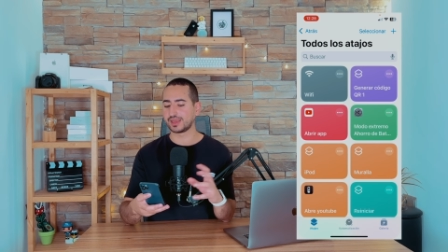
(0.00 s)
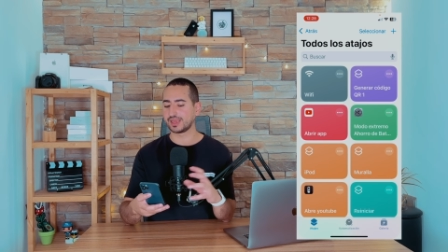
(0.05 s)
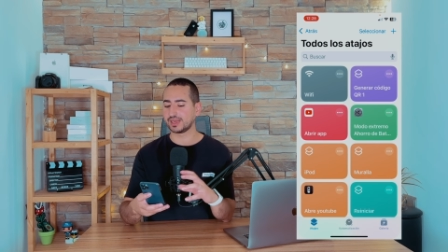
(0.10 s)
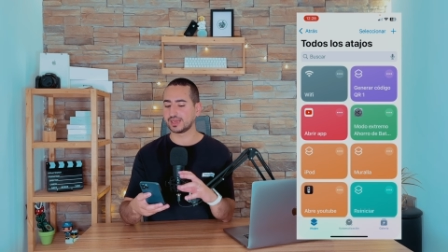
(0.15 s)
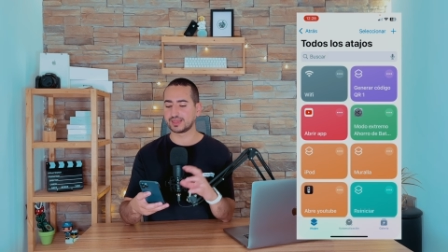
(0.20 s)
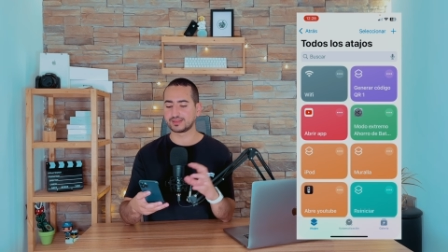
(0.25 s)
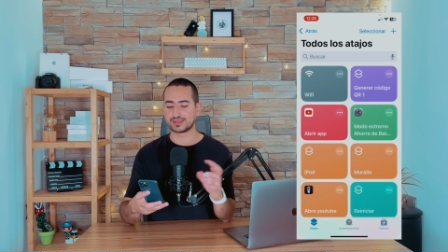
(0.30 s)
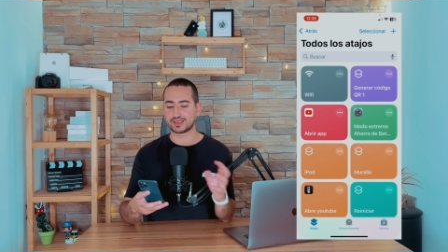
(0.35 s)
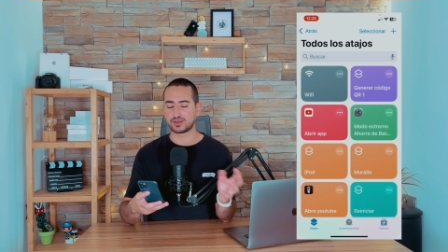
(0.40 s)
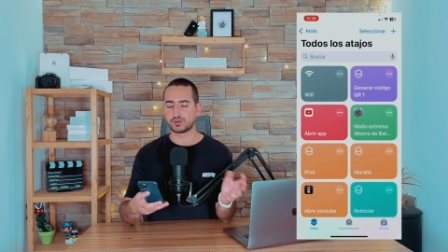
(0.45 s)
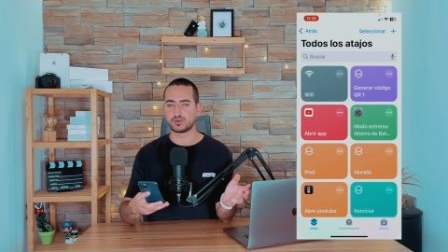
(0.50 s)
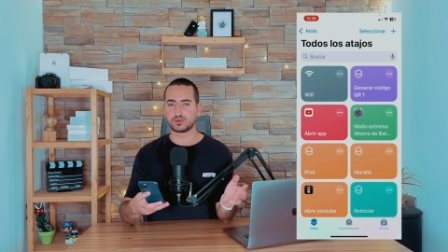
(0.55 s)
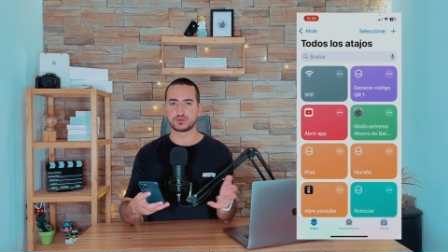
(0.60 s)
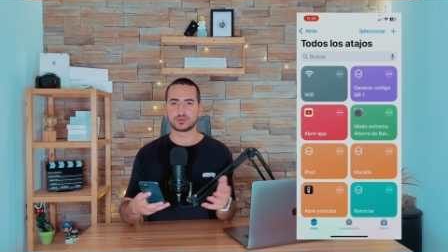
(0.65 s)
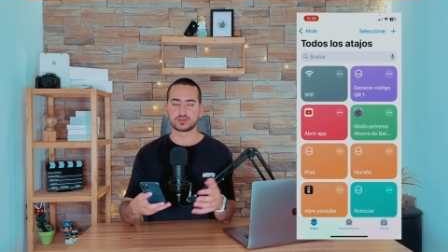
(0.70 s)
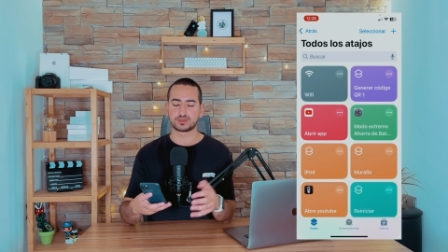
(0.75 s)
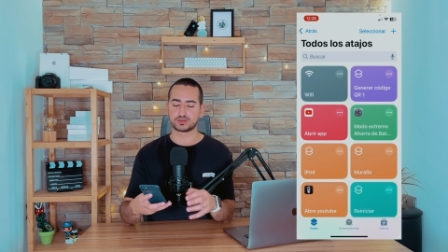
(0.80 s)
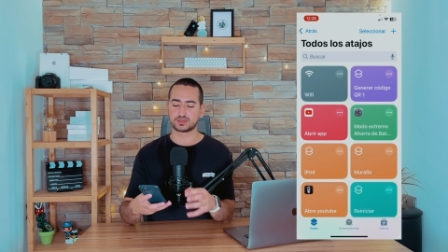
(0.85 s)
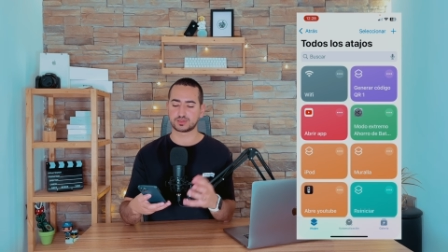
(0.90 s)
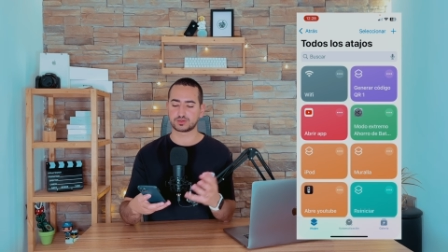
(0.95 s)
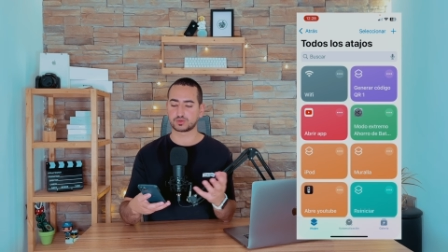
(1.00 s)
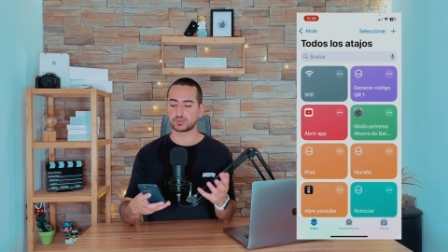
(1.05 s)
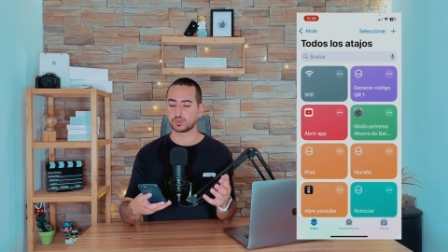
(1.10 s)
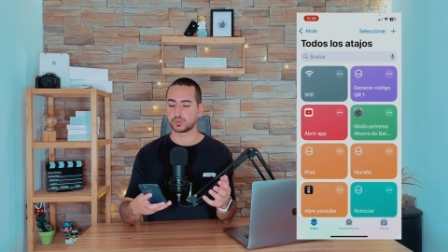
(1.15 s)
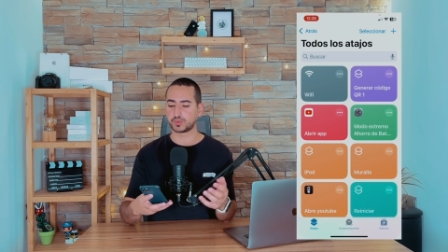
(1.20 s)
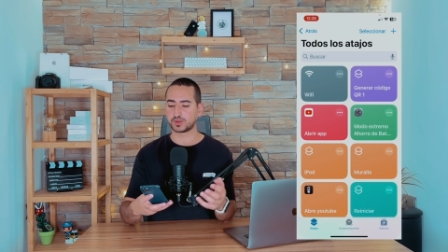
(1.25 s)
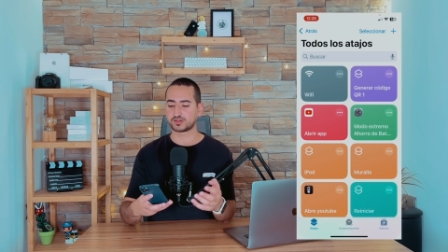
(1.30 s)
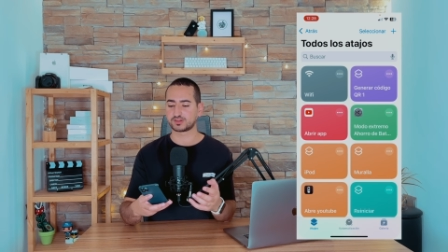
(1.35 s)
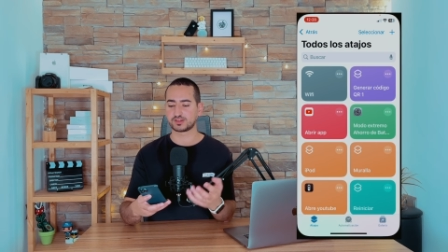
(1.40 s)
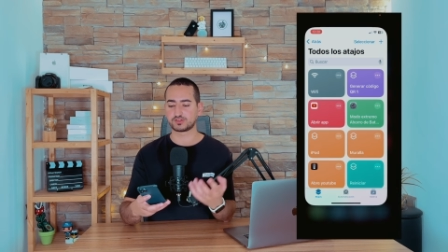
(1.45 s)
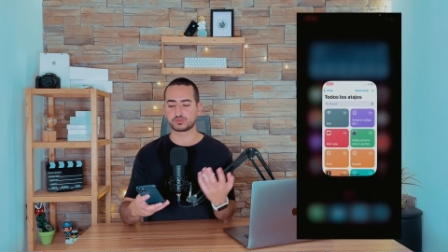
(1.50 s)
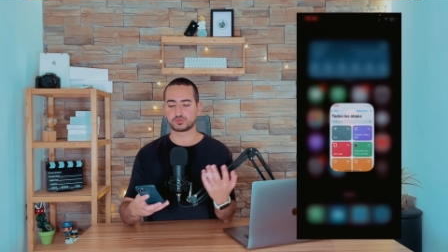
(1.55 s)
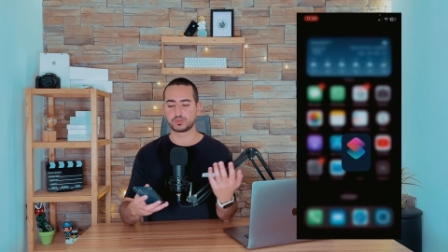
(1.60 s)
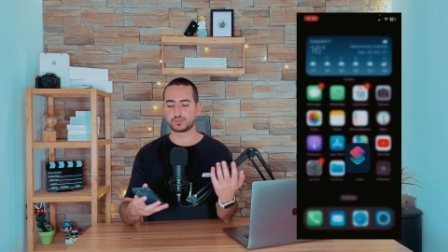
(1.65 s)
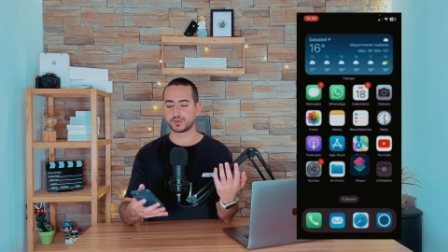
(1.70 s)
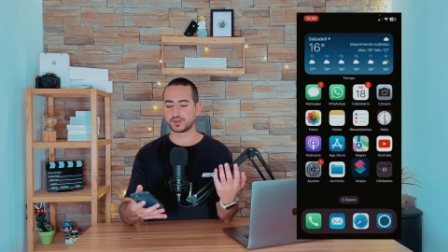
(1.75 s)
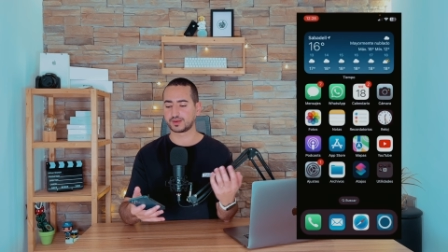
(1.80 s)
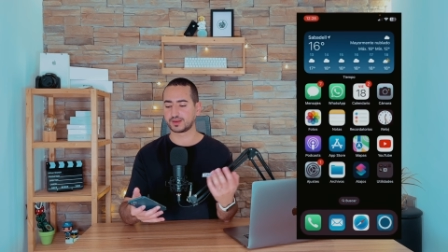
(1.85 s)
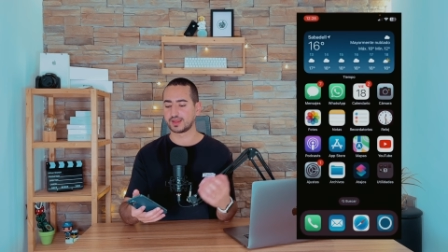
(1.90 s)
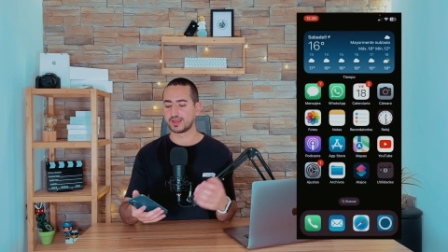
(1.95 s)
el atajo. Eh, como veis es súper